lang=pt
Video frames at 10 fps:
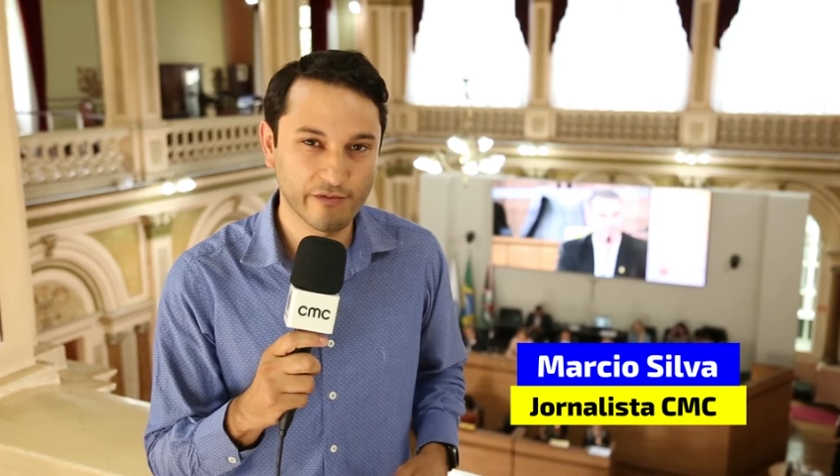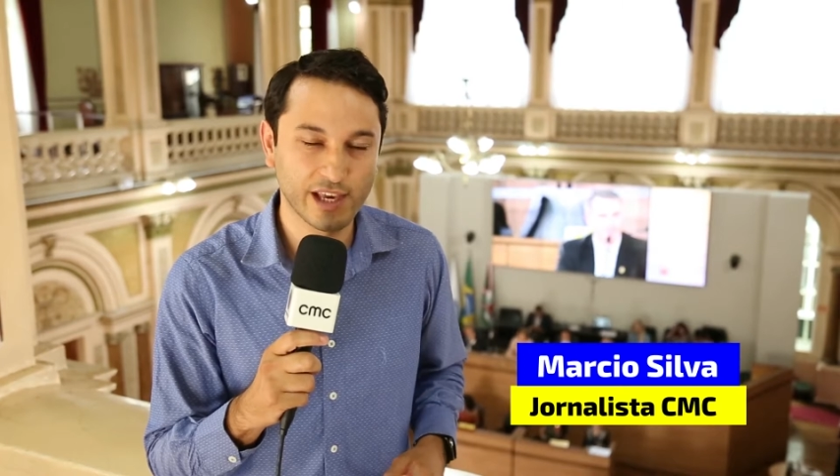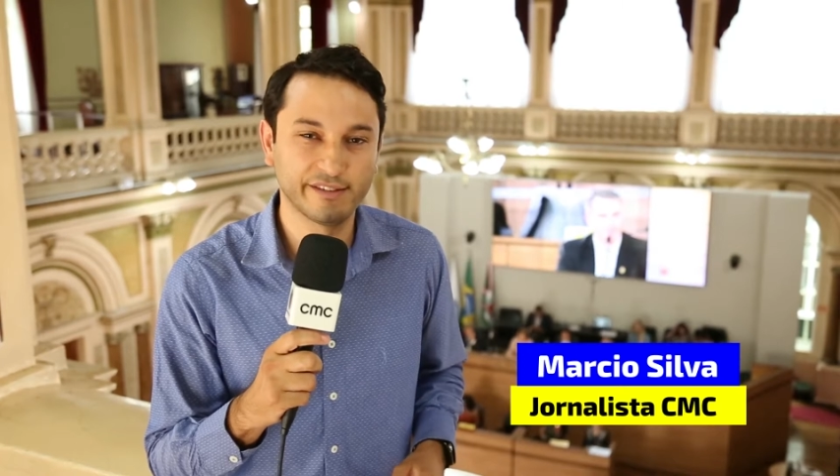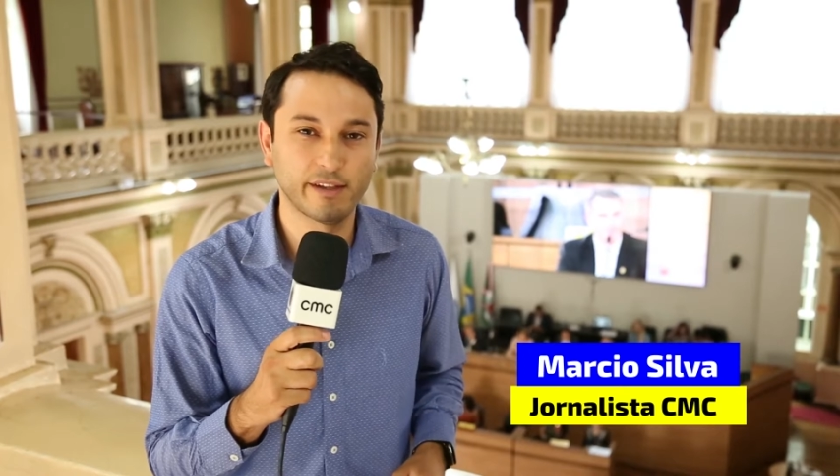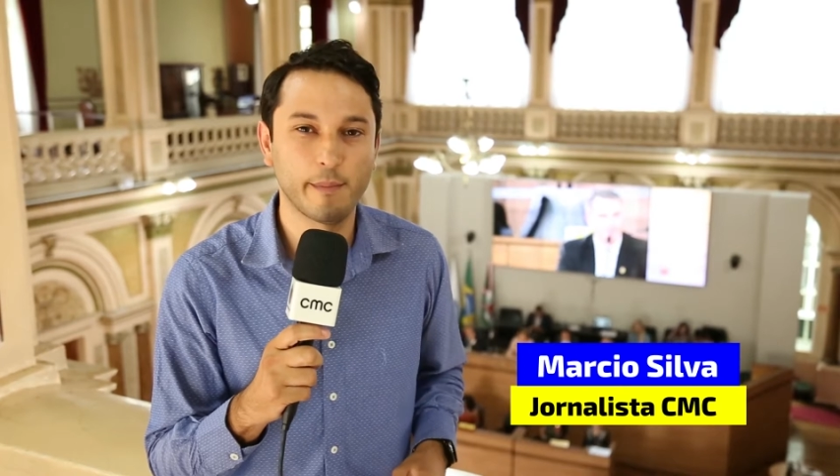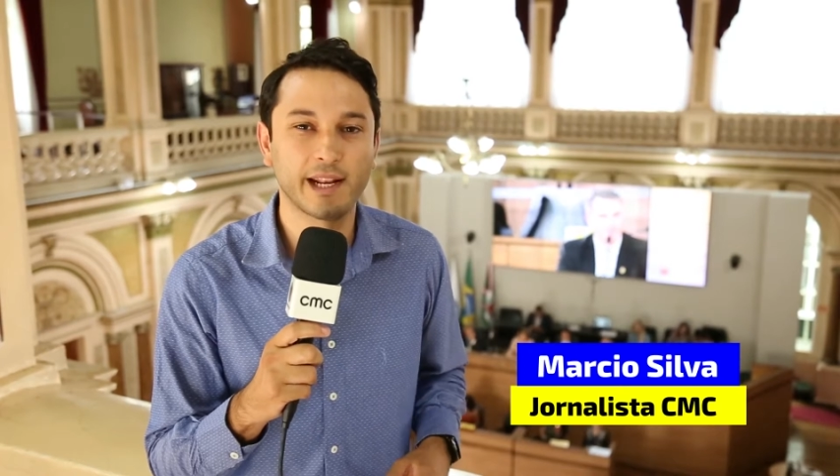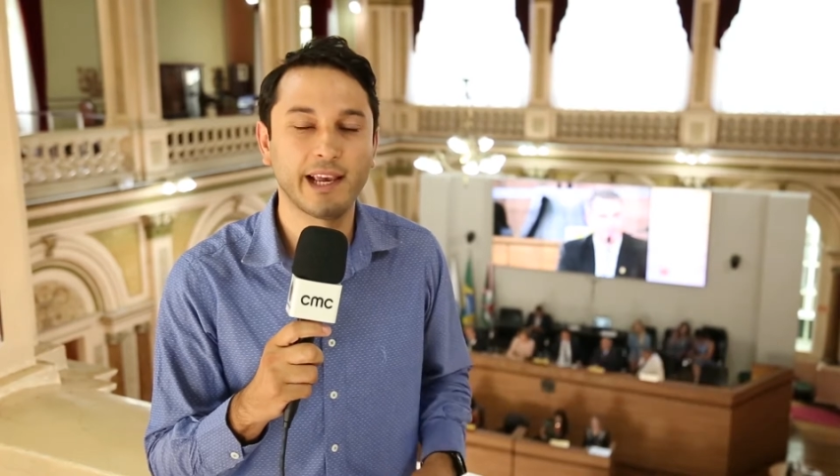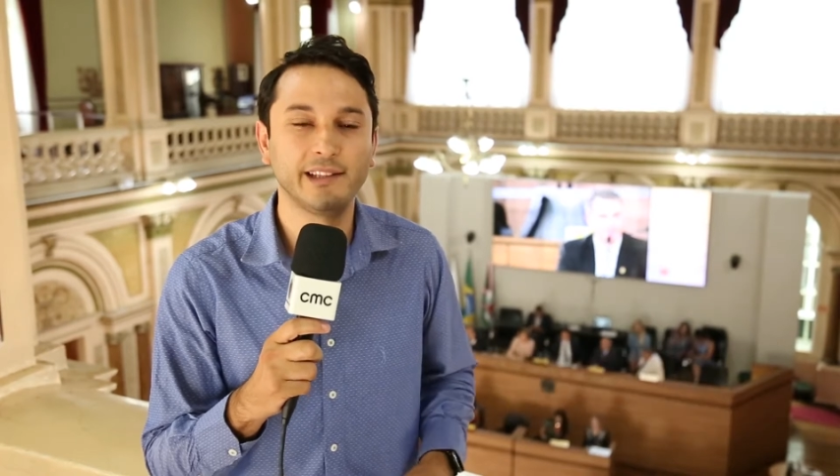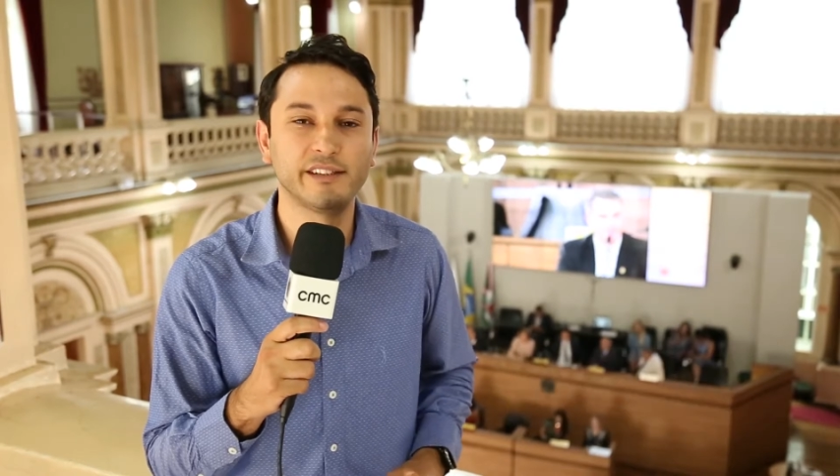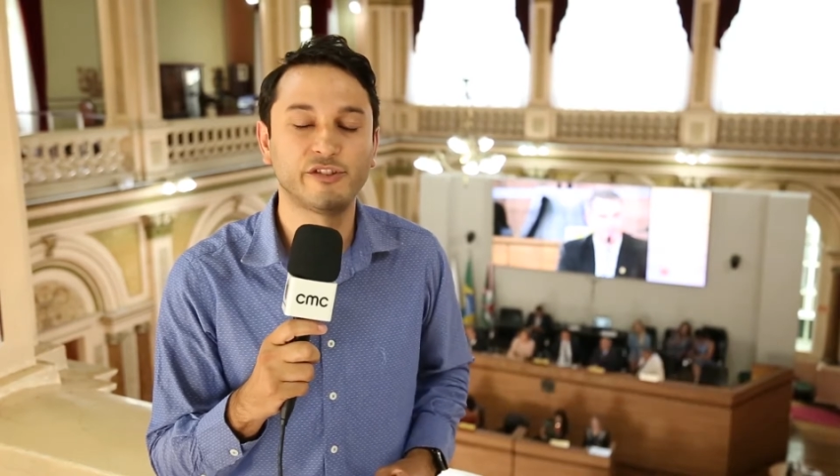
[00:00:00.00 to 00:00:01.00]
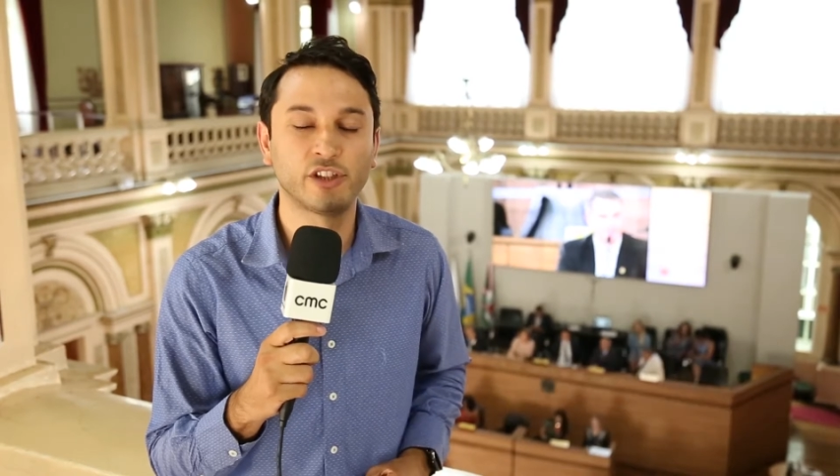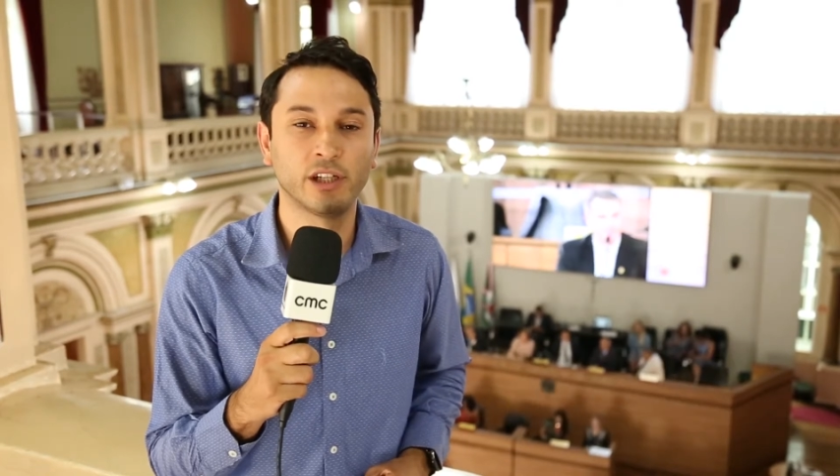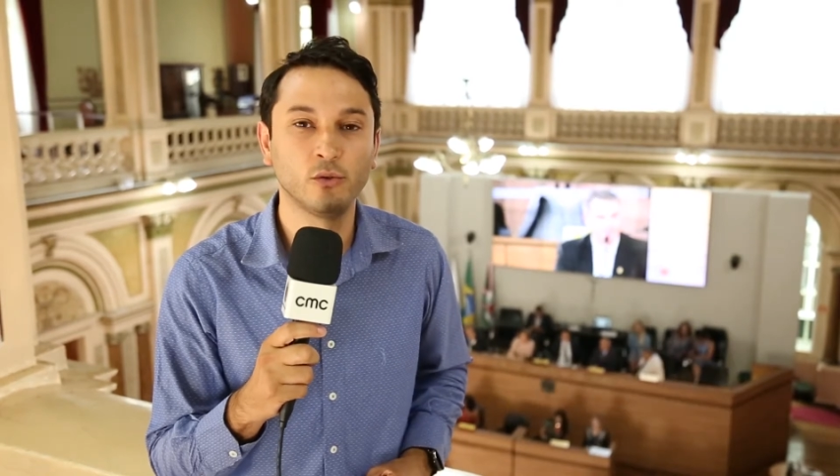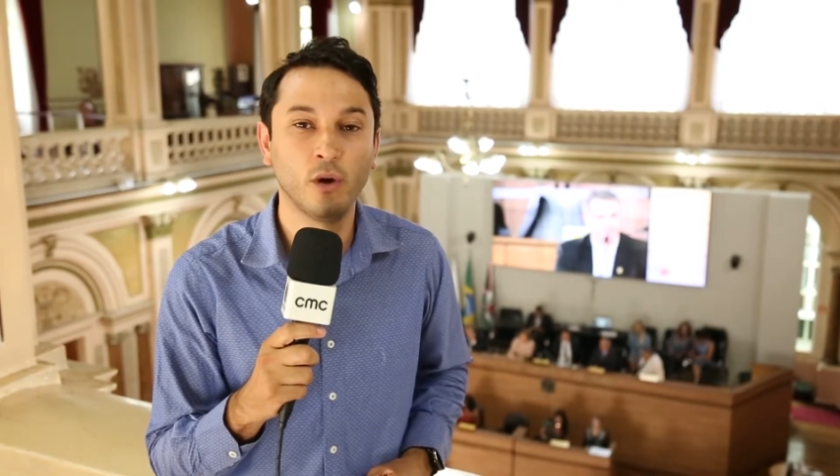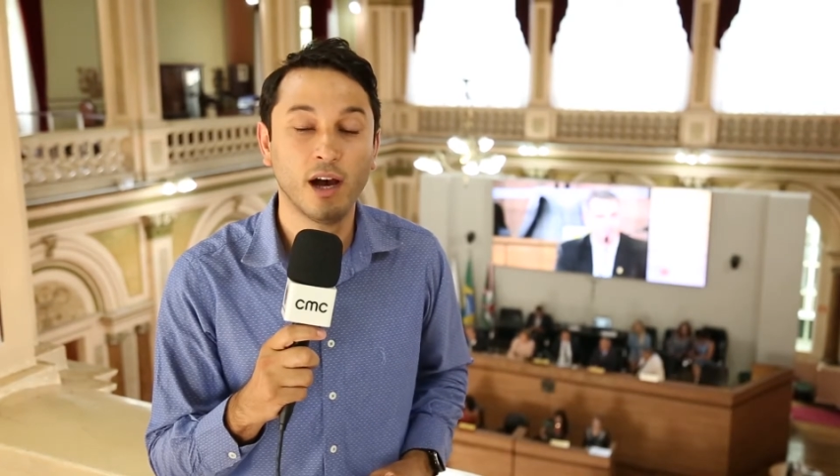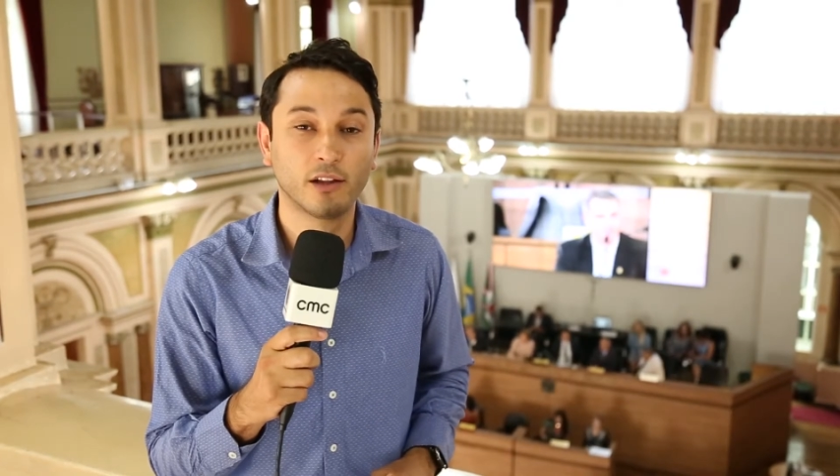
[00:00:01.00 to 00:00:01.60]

deve receber ainda este ano